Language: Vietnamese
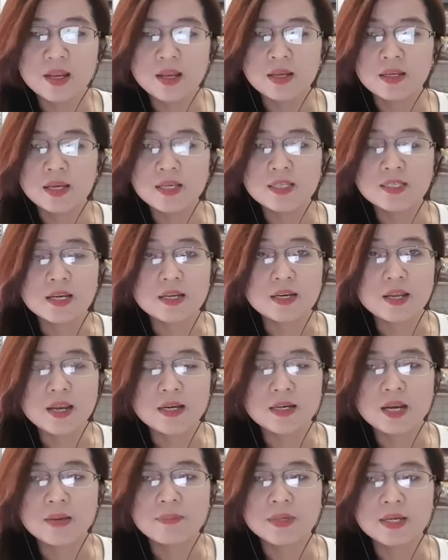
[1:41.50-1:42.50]
Cây xạ
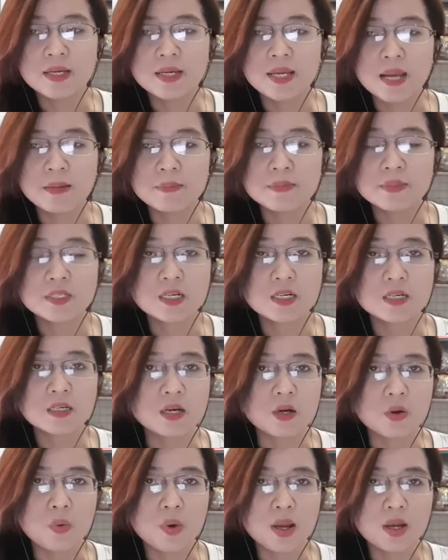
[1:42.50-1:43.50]
đen 50g, trinh
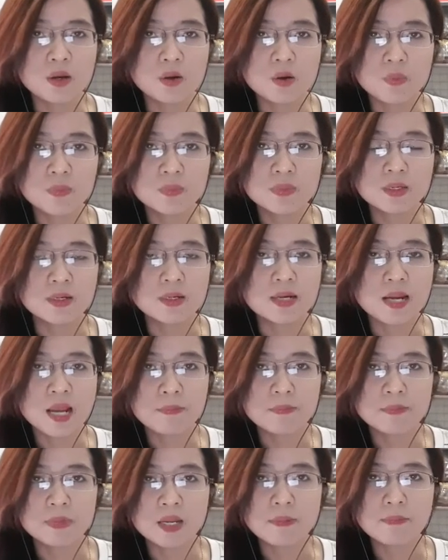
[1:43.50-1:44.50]
nữ hoàng cung từ
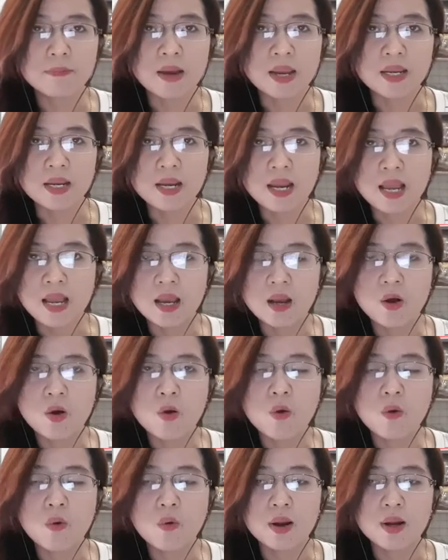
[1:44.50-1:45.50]
5 đến 7 lá
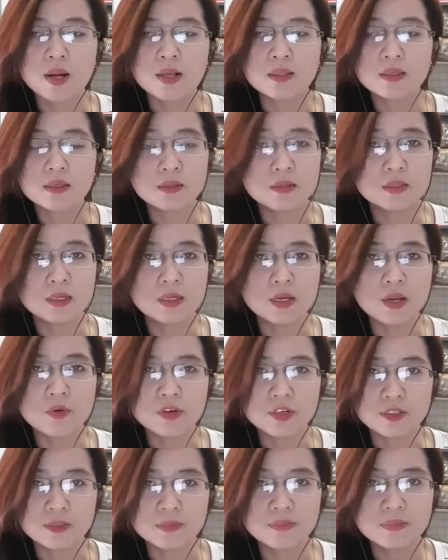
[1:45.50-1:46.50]
khô hoặc là tươi thì đều
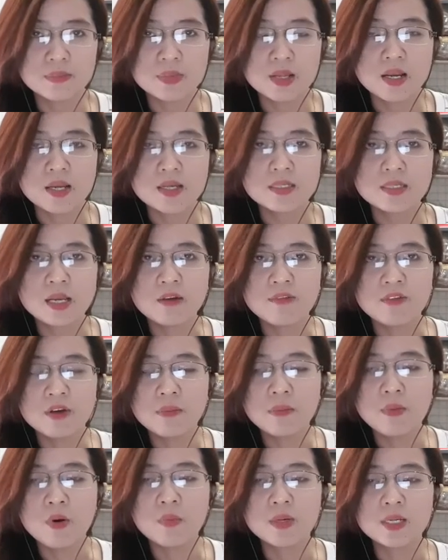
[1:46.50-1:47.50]
được. Sắc với
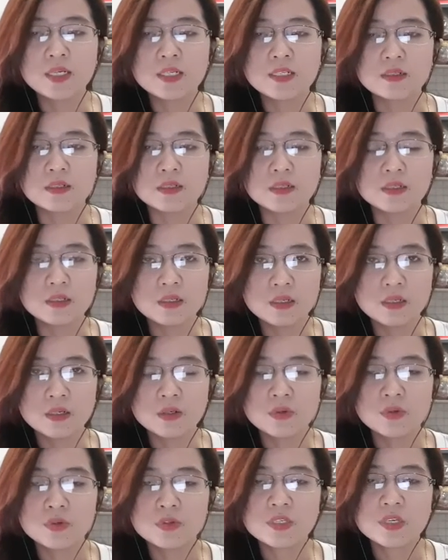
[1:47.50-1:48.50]
1 lít rưỡi nước,
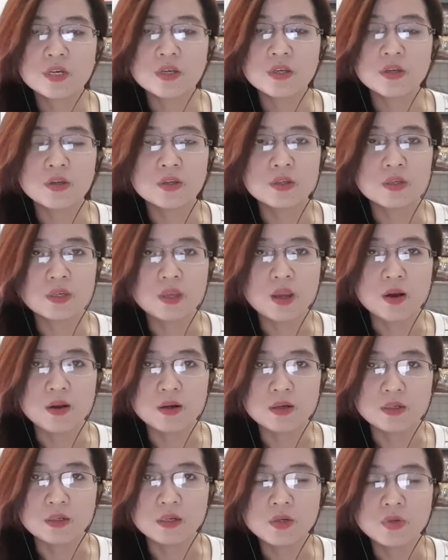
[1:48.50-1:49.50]
đun sôi nhỏ
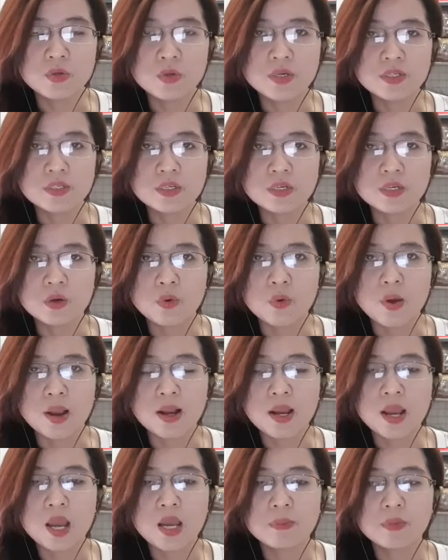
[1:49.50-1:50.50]
lửa, duy trì
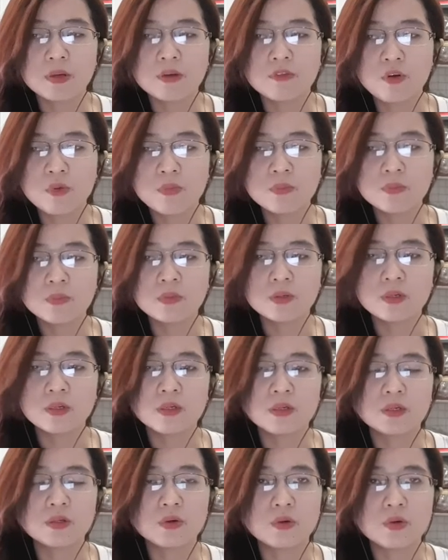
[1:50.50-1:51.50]
khoảng 20 phút,
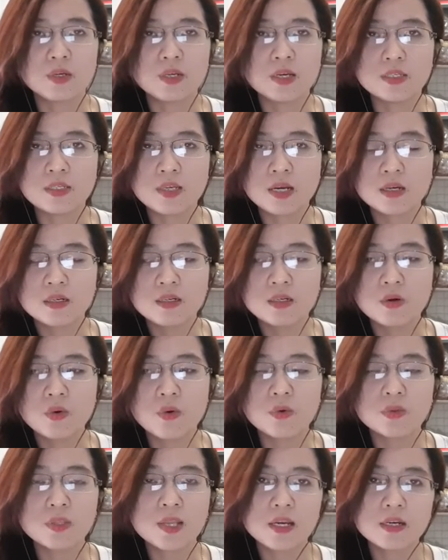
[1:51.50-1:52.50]
à, rồi chắc nước
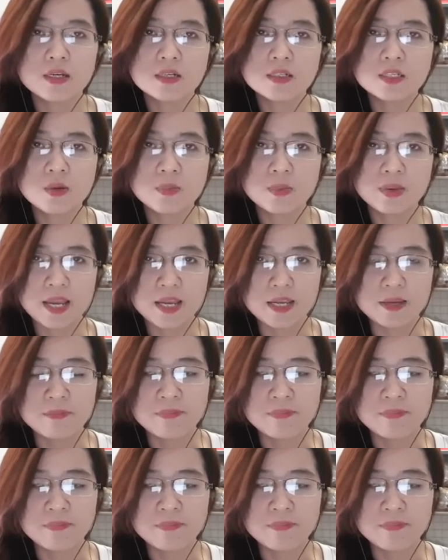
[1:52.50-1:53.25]
uống thay nước trong ngày